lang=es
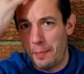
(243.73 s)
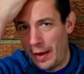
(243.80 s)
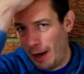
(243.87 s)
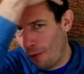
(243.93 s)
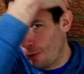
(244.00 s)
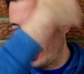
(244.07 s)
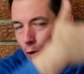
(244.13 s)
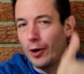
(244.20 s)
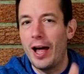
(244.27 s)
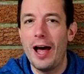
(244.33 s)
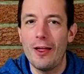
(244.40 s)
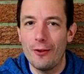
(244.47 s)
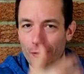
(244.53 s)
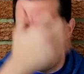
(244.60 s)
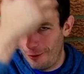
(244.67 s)
para el otro
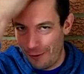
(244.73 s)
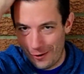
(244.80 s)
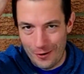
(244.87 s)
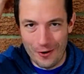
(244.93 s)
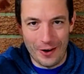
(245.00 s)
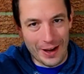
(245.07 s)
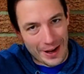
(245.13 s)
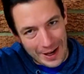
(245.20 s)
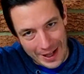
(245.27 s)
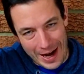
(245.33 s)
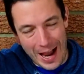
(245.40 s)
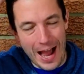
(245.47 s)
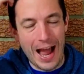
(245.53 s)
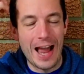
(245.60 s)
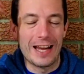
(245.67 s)
lado o lo que
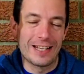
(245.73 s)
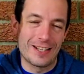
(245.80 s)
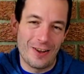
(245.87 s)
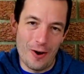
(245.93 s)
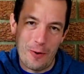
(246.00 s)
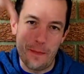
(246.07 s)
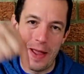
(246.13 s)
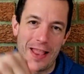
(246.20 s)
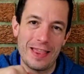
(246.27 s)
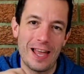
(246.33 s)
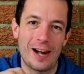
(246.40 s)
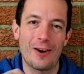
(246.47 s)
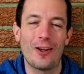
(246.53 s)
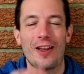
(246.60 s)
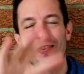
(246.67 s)
queráis,
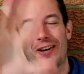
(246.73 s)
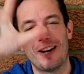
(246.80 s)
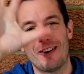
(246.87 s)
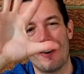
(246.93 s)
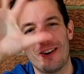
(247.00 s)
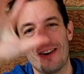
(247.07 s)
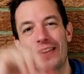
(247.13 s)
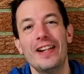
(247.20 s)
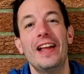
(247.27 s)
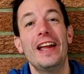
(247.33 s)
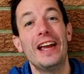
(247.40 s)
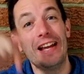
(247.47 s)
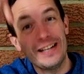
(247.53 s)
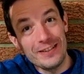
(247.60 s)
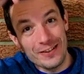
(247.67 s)
comentarlo ahí abajo
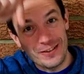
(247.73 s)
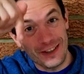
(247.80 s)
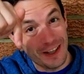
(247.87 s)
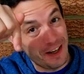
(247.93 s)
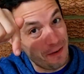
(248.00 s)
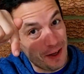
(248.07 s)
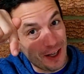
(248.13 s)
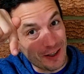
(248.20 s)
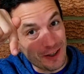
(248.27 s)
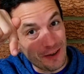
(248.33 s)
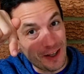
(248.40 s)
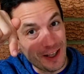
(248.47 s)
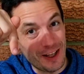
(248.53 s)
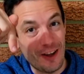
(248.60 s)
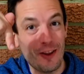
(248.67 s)
y suscribiros
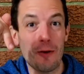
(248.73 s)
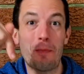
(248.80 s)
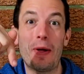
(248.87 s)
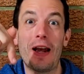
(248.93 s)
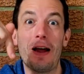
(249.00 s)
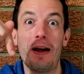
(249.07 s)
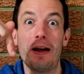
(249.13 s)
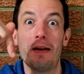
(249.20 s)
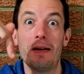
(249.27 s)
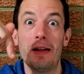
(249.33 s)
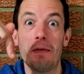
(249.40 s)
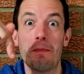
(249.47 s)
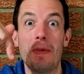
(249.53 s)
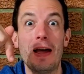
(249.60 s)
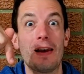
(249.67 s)
sobre todo para
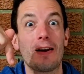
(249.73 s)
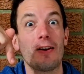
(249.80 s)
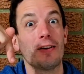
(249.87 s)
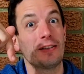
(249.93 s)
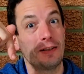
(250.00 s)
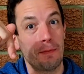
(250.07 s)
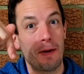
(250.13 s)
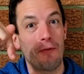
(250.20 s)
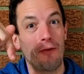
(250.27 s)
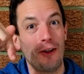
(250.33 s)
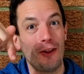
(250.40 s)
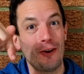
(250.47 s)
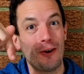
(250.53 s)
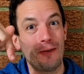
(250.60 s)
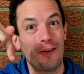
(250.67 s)
ver si me
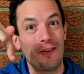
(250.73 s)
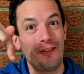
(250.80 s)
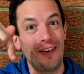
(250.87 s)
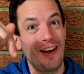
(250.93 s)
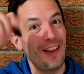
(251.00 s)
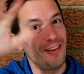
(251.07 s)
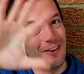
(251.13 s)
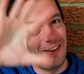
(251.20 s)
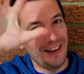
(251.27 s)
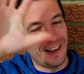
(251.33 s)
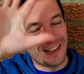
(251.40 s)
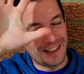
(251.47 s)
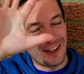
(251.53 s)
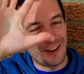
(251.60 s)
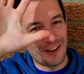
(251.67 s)
enfado o no me enfado.
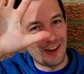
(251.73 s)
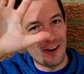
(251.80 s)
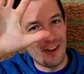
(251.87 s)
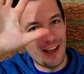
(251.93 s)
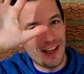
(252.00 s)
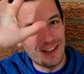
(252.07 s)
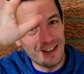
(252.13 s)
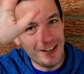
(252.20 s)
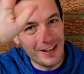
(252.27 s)
Hasta otro día,